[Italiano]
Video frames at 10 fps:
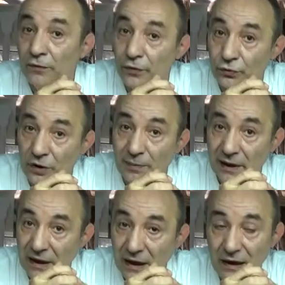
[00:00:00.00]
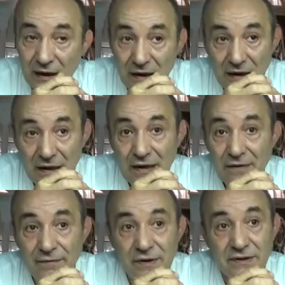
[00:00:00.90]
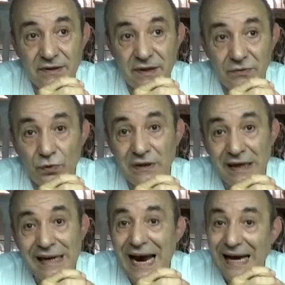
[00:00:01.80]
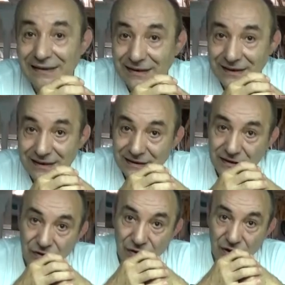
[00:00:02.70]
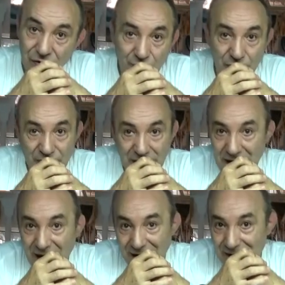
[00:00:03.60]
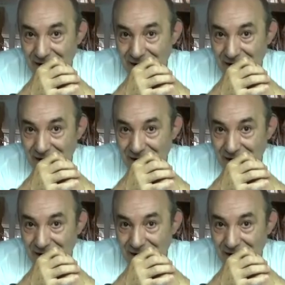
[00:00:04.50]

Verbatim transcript: fortuna perché vinse due telegatti, signorino, dopodiché